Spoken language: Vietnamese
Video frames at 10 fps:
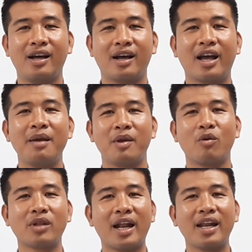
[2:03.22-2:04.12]
khi mà chúng
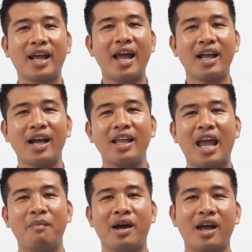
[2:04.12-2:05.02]
ta thiết kế cái
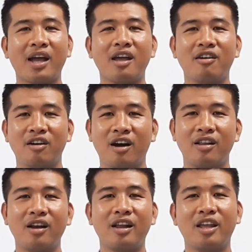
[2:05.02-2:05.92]
nhà mà cái cái cửa
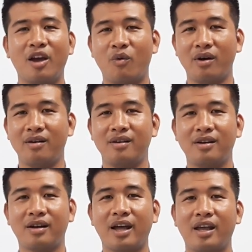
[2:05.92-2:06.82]
rất là nhiều á
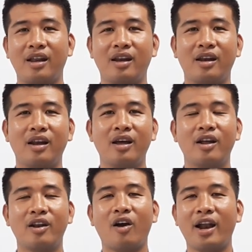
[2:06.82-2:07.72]
thì
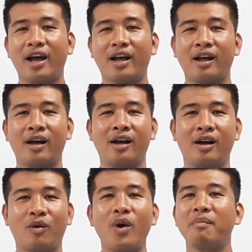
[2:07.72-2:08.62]
nó là ờ,
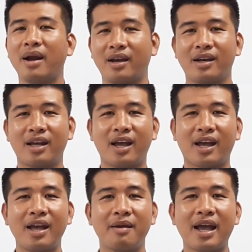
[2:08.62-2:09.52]
quên mất
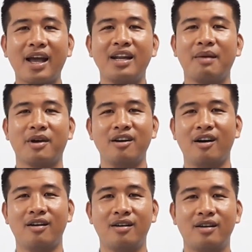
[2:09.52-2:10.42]
cái, các cái rèm cửa
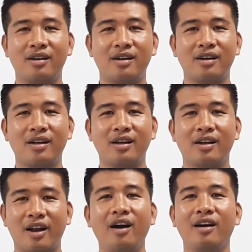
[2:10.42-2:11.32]

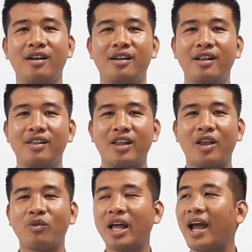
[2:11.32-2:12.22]
đó thì
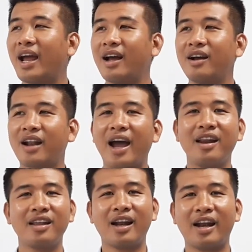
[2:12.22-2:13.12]
chúng ta thấy
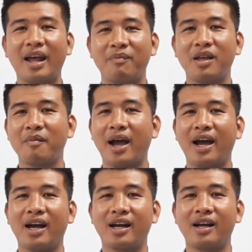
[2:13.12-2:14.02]
rất là đẹp nhưng
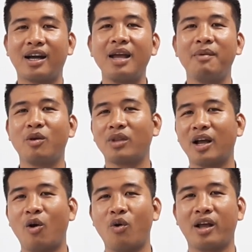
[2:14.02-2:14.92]
mà khi mà chúng ta
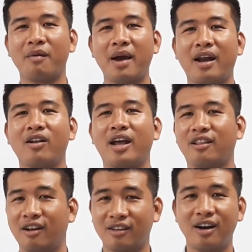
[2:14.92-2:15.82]
ngủ thì các bạn có thể
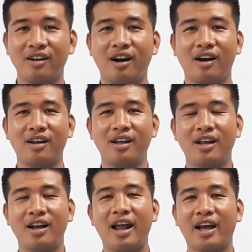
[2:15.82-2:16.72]
tưởng tượng được
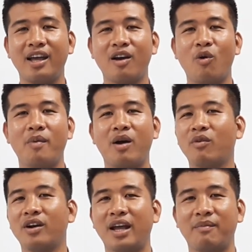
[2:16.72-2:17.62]
là khi ngủ mà không
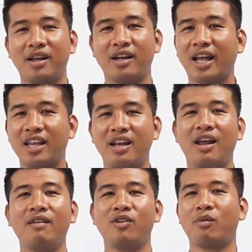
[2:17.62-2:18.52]
có rèm thì người ta nhìn
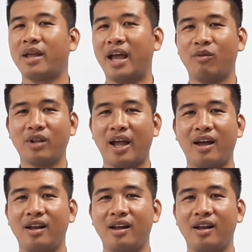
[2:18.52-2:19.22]
hết vào trong nhà chúng ta